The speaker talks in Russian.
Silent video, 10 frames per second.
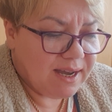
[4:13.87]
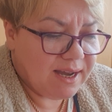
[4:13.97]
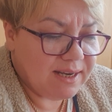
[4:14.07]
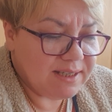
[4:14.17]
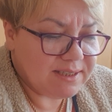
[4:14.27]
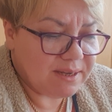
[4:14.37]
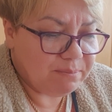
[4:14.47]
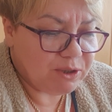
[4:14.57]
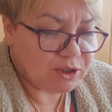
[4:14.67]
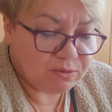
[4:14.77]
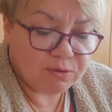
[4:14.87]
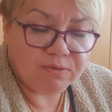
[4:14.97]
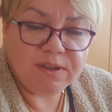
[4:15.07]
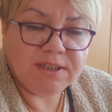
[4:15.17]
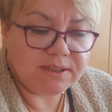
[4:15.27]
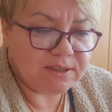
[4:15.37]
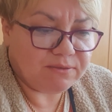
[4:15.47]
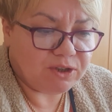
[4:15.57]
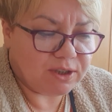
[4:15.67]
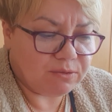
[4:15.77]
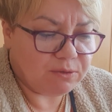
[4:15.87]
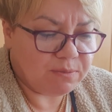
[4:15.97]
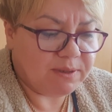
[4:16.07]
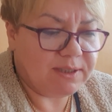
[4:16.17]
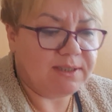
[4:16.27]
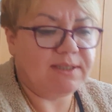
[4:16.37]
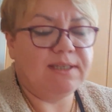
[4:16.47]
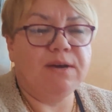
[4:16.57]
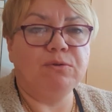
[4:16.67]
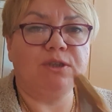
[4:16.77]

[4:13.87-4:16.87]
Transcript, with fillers: Олеся пишет, вот видите, девчата, вот смотрите, я вот